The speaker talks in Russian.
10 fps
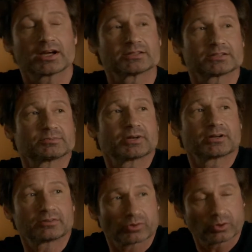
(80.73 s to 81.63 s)
всегда
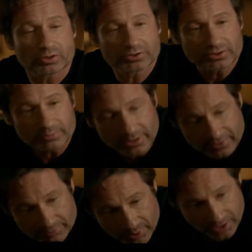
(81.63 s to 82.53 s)
лжет нам ради
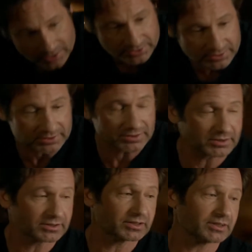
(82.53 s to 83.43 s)
собственных интересов.
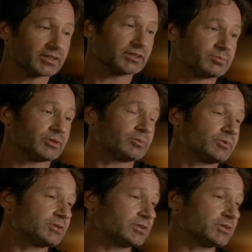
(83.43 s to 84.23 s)
Испытание сифилиса